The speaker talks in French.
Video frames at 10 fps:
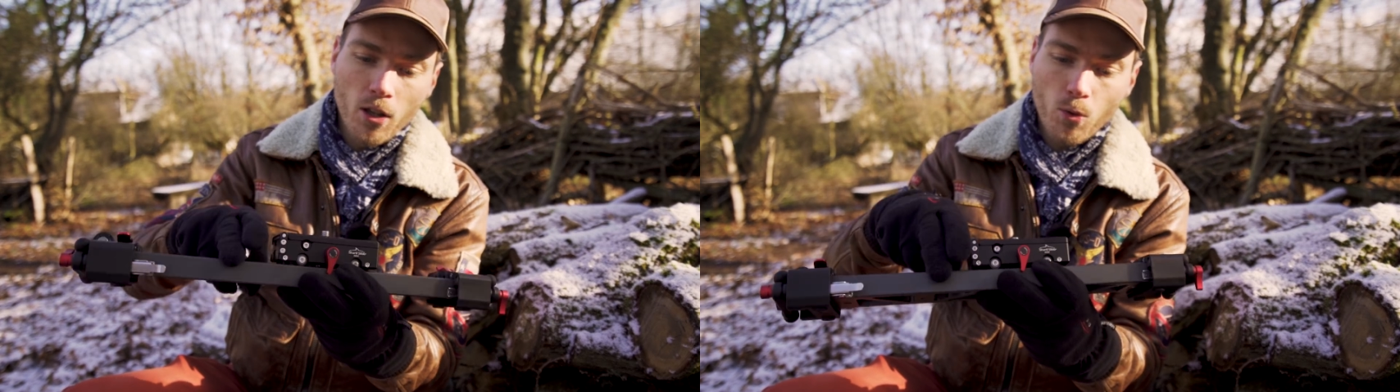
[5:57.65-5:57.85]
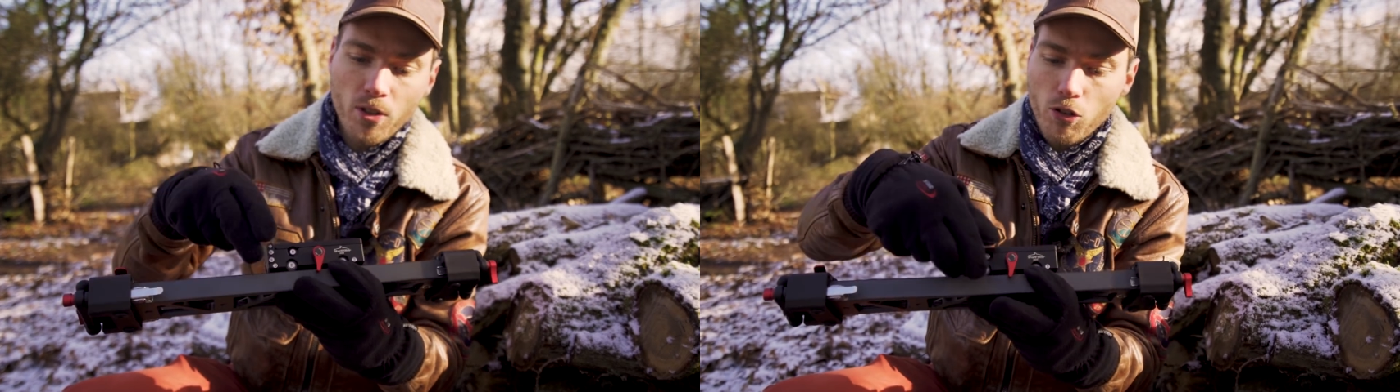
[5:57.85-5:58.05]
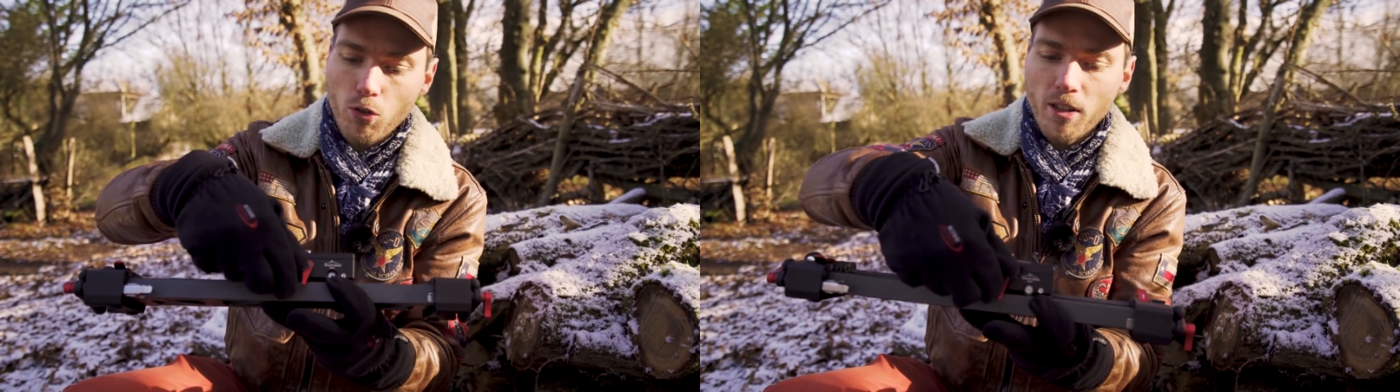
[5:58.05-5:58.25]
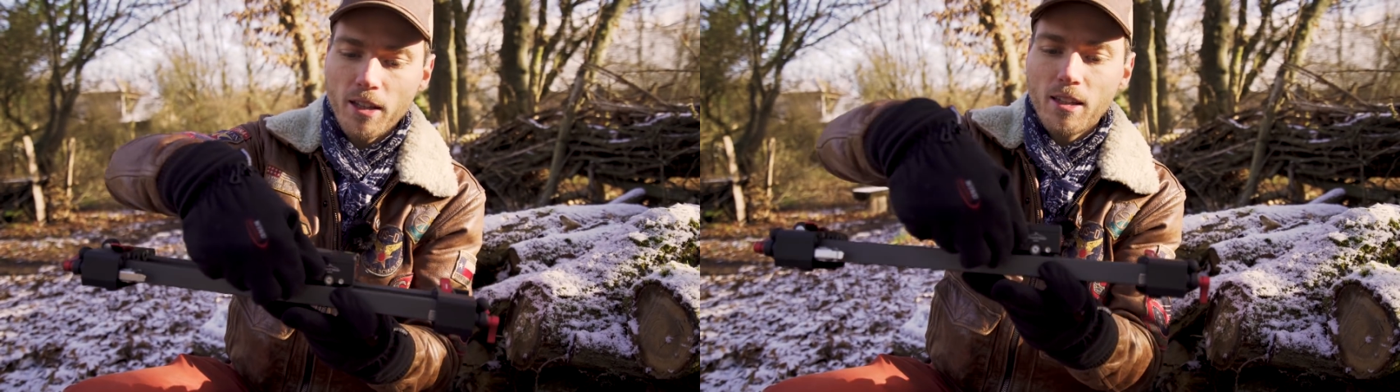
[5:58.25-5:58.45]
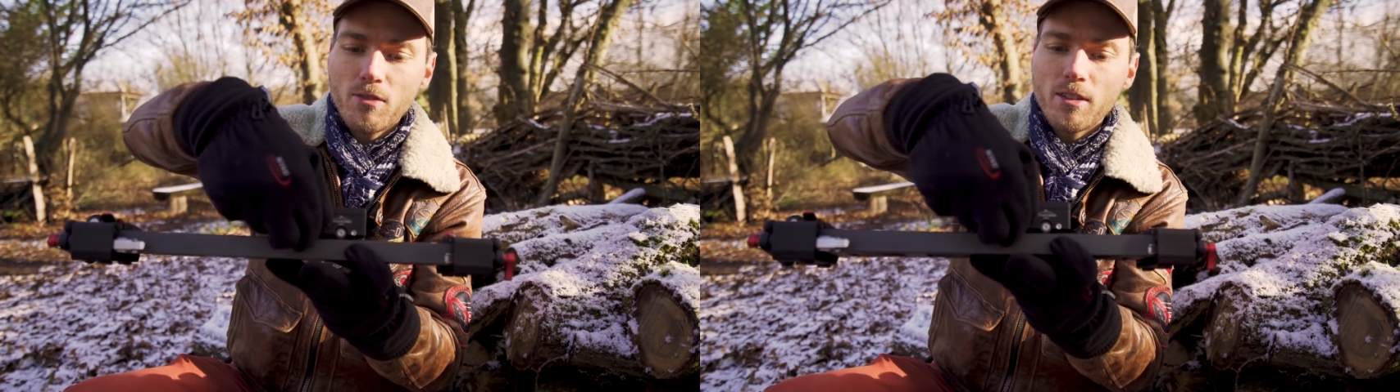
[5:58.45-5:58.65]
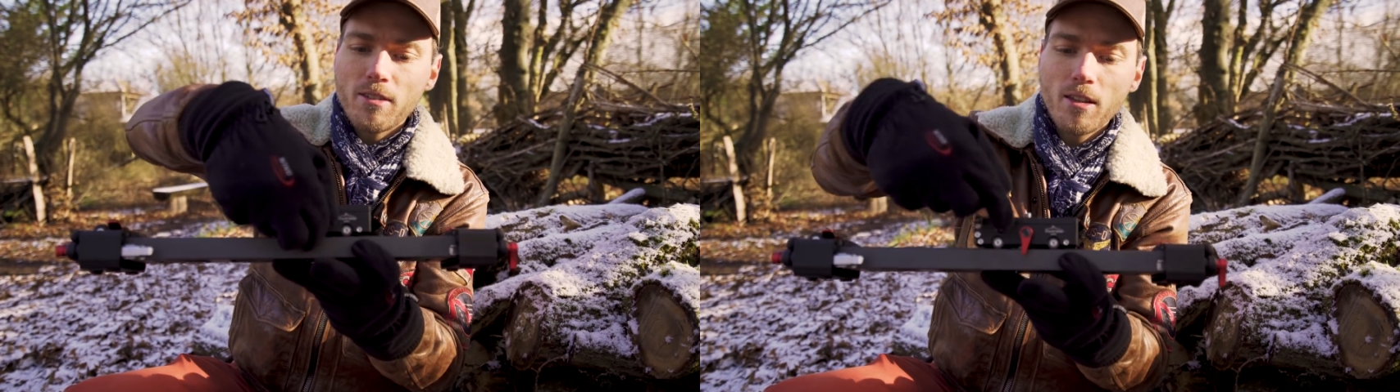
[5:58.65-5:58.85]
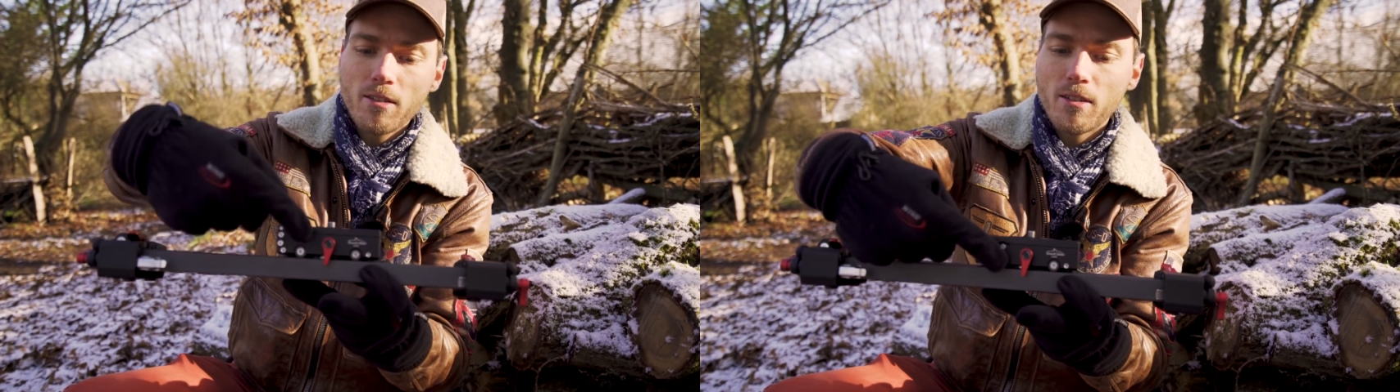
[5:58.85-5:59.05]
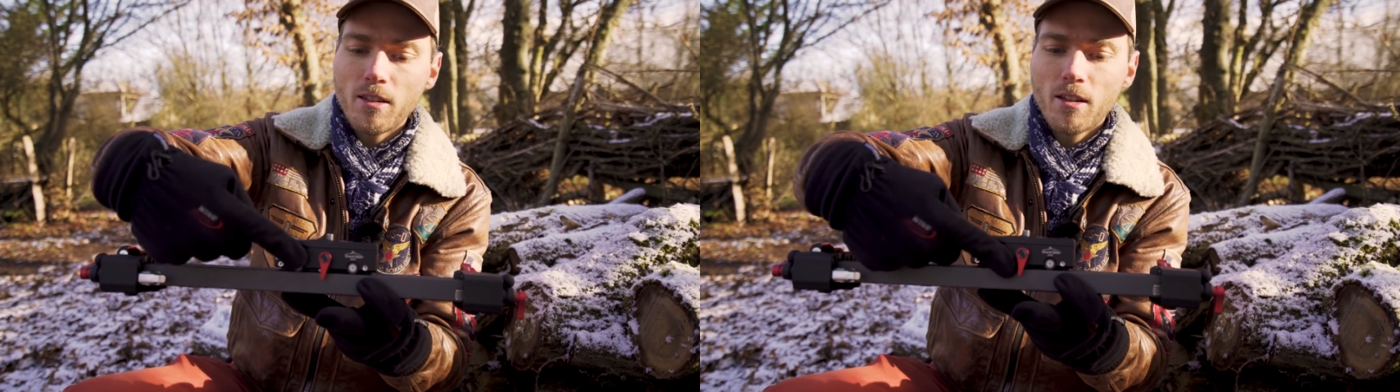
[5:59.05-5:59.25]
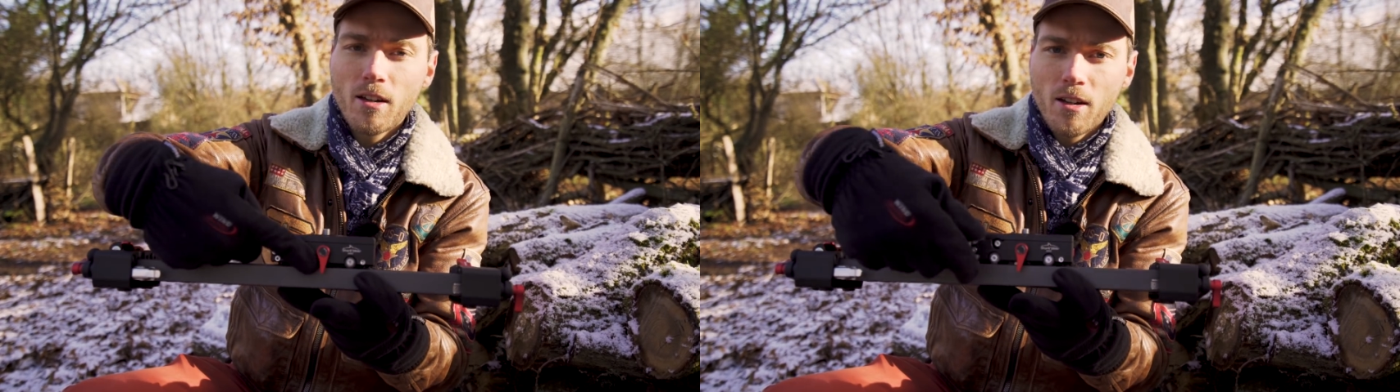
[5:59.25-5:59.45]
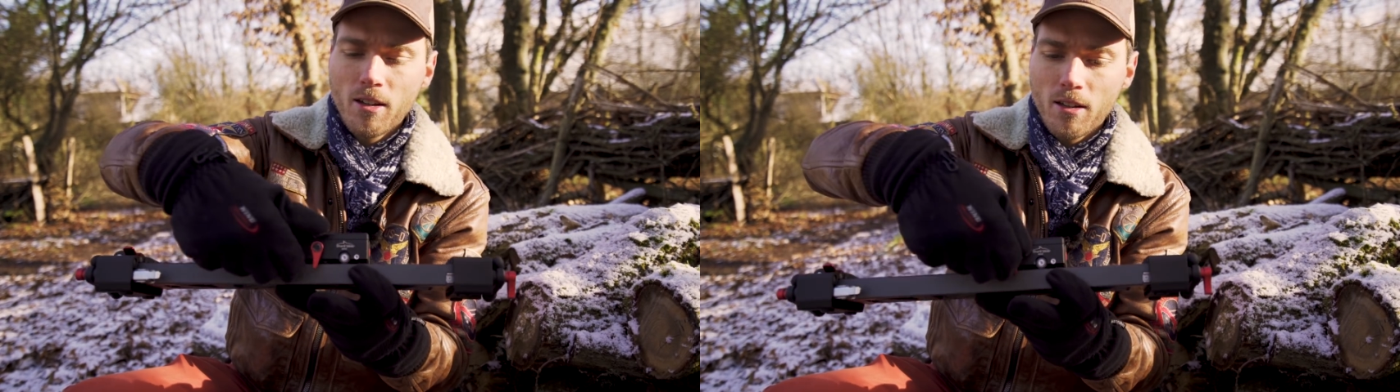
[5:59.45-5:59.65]
Donc vous avez juste à dévisser ici
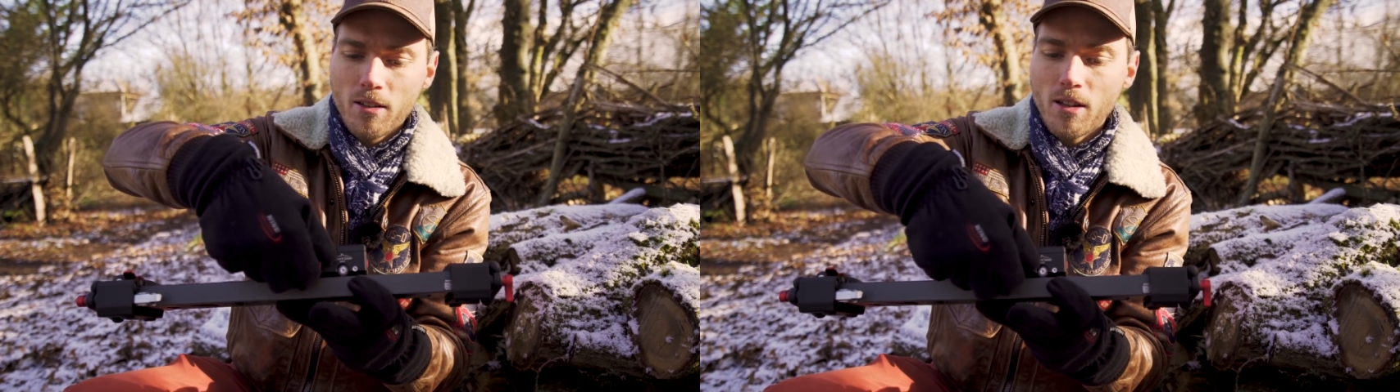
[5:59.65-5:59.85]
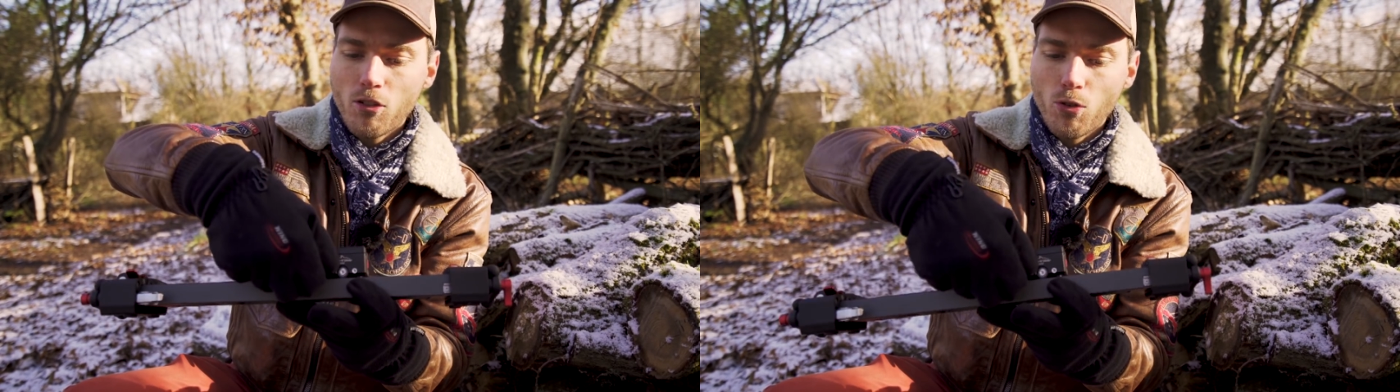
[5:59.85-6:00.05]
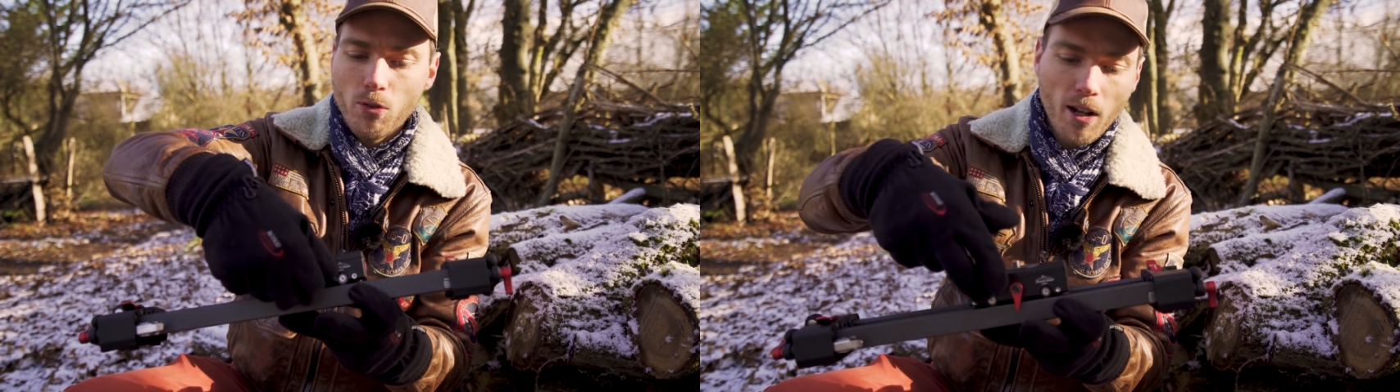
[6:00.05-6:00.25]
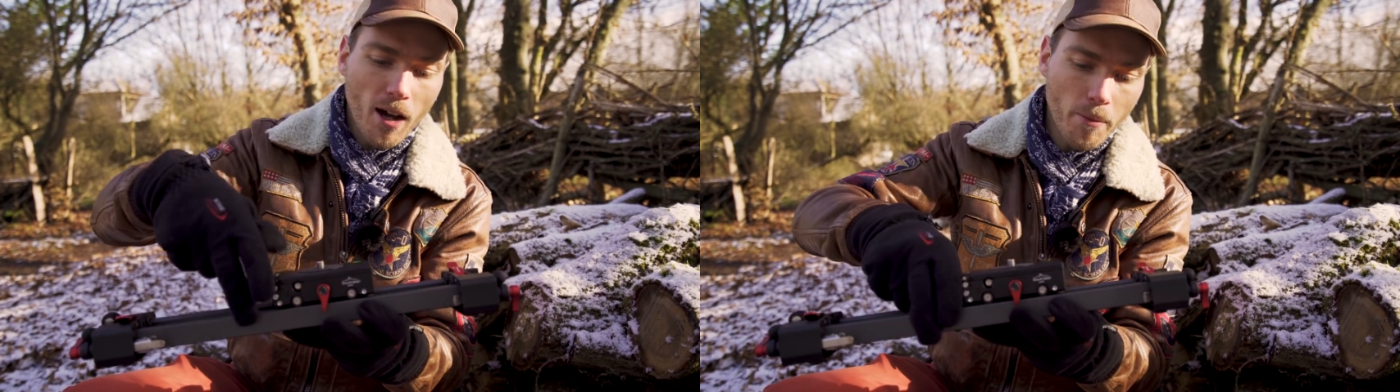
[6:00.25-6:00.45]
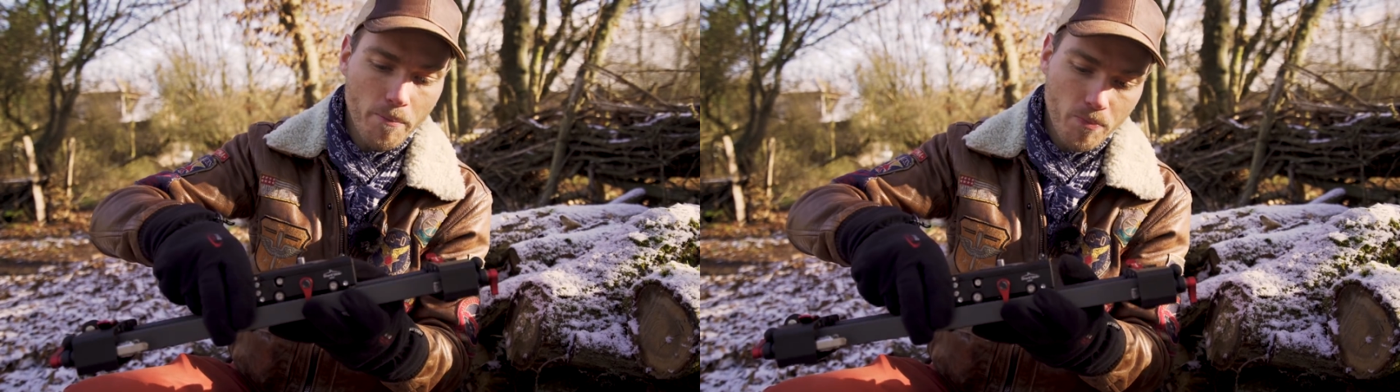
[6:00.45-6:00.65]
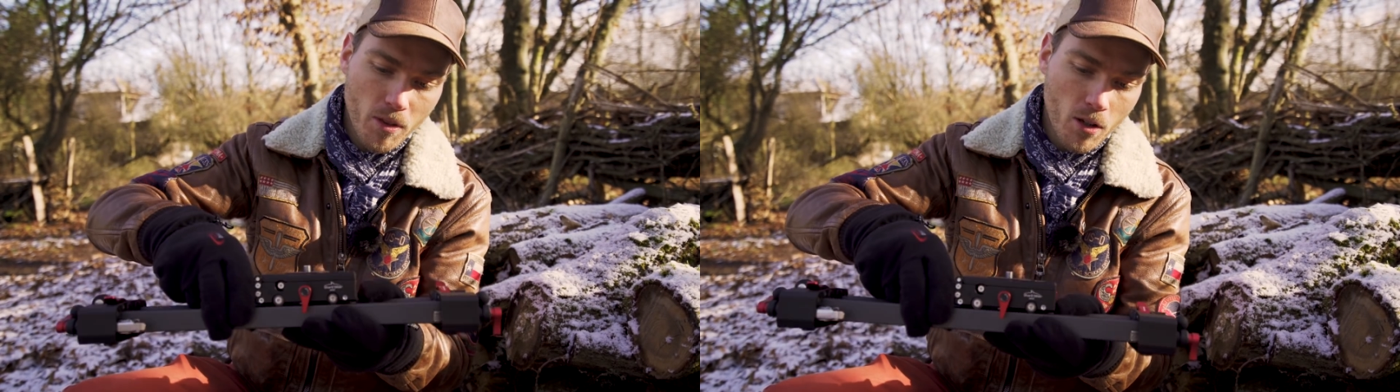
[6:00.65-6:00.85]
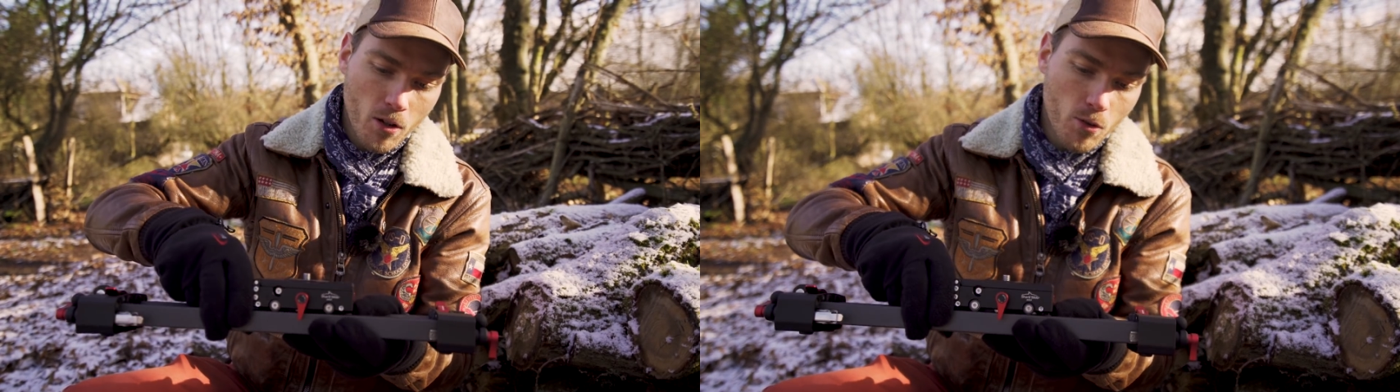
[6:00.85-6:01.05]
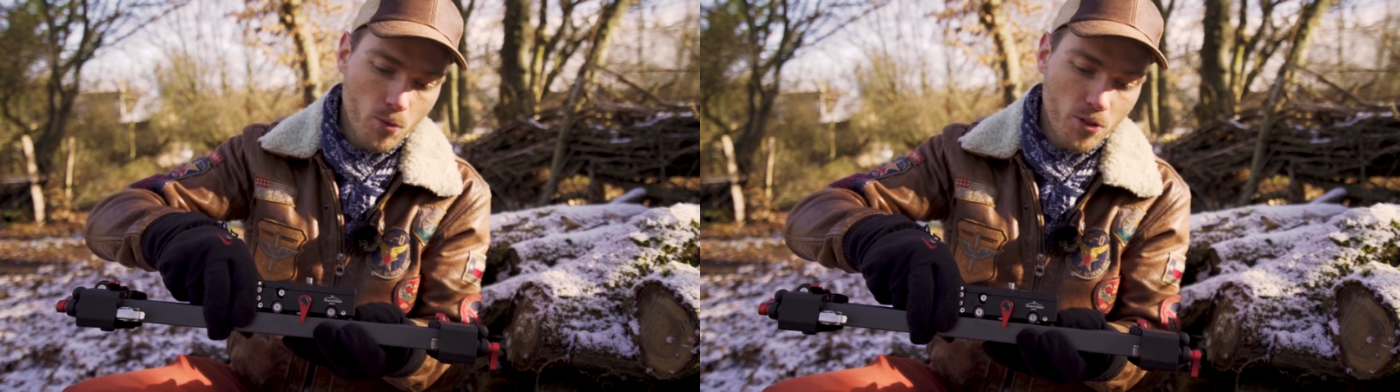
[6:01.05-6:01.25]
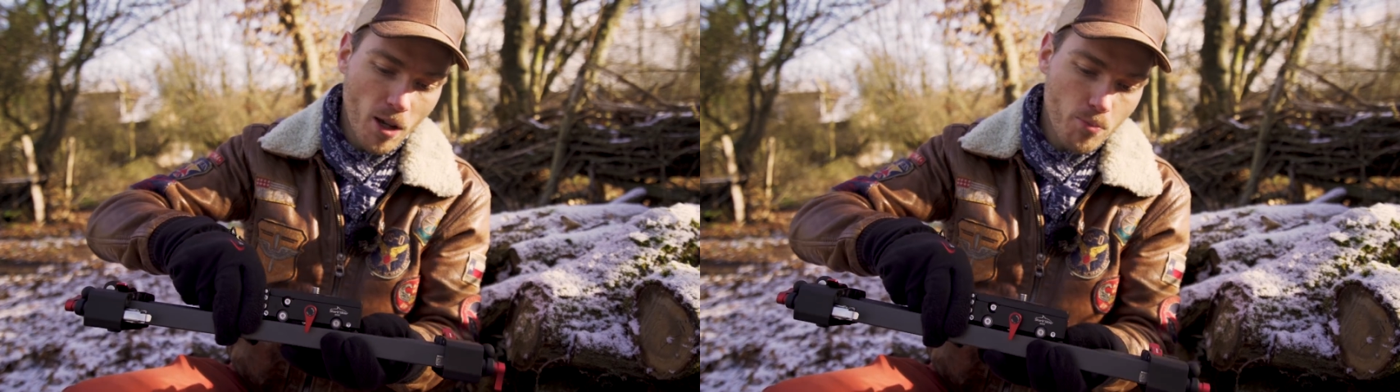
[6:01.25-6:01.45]
cette chose-là, vous